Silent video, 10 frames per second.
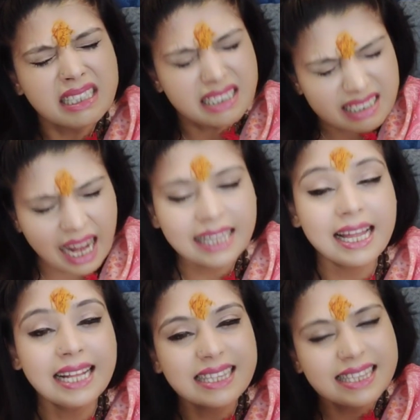
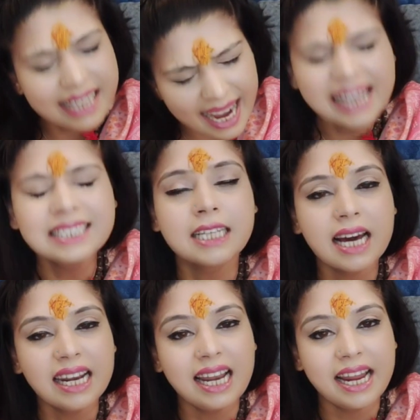ज़्यादा तेज
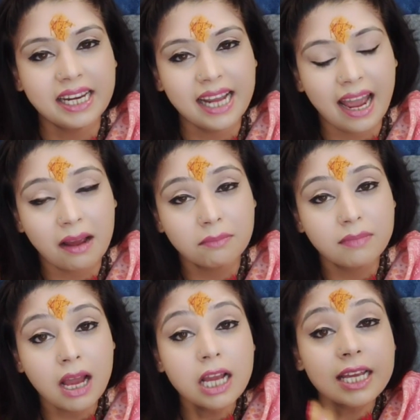कर लेनी है
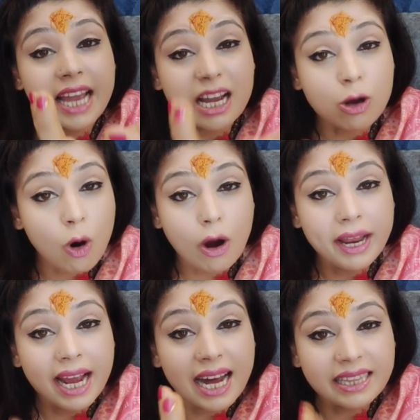कि
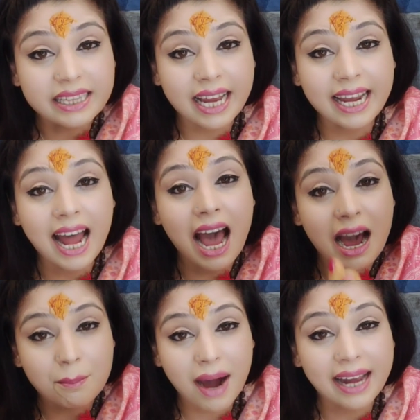कोई अंधेरा
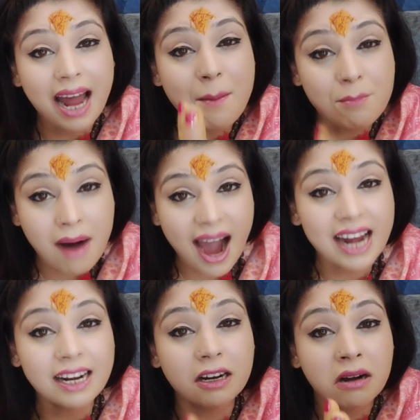हमारा
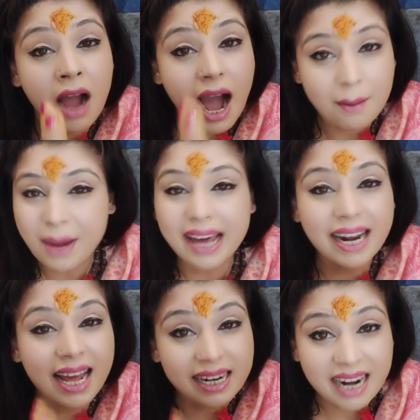मार्ग
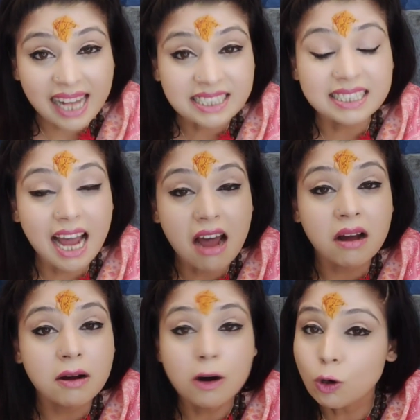हमारा रास्ता
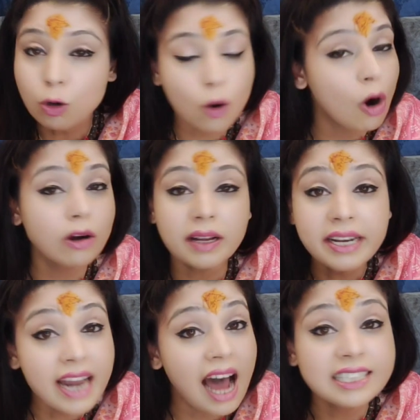रोक
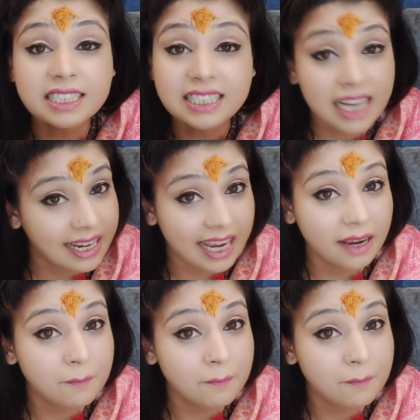ना सके